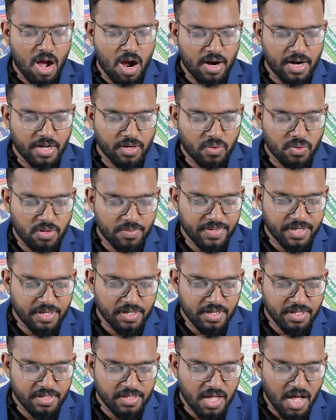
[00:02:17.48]

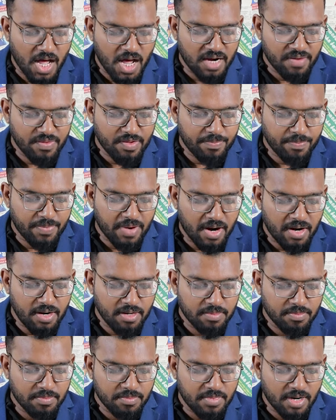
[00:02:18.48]
ஆணைக்குழுவின் இந்த
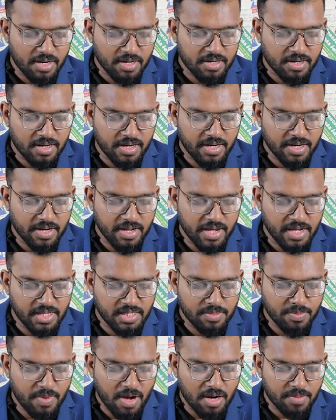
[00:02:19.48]
அறிவிப்பால் மக்களின்
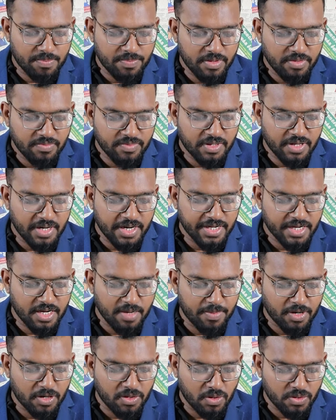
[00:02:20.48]
எதிர்பார்ப்பு
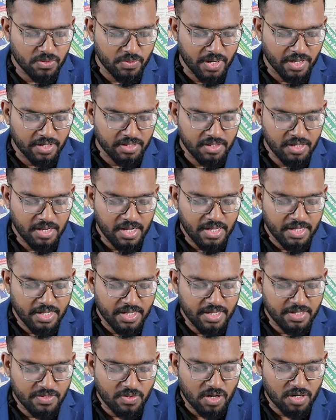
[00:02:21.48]
வீணடிக்கப்பட்டுள்ளதுடன்
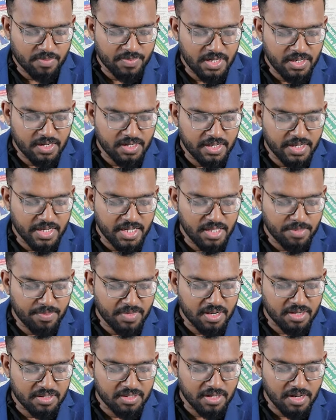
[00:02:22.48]
இது தொடர்பில்
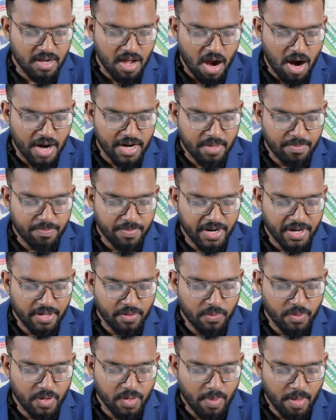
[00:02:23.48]
நீதிமன்றத்தில்
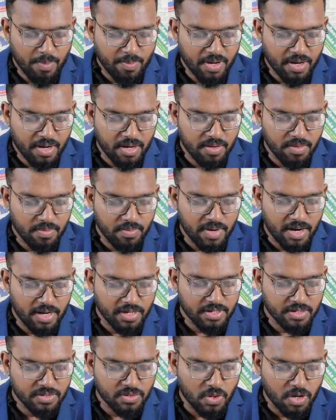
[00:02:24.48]
அடிப்படை உரிமை மீறல்
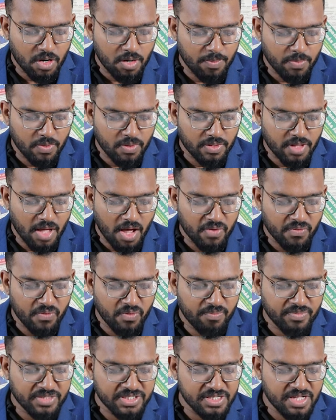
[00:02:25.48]
வழக்கு
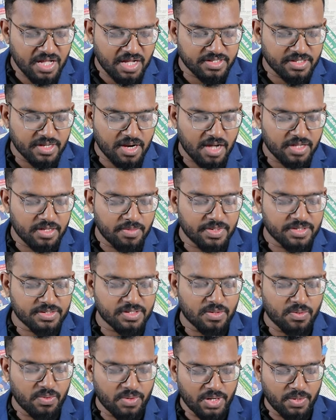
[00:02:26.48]
தொடரப்போவதாகவும் விஜயதாச
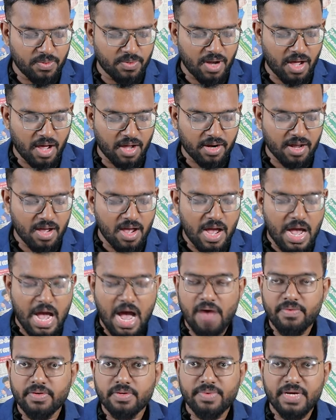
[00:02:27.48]
ராஜபக்ச கூறியுள்ளார்
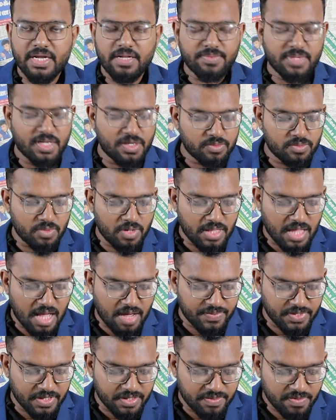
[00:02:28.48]
அவர் மேலும்
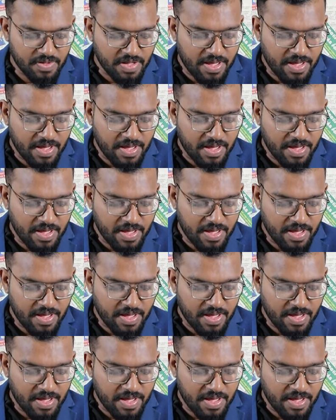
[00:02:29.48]
தெரிவித்துள்ளதாவது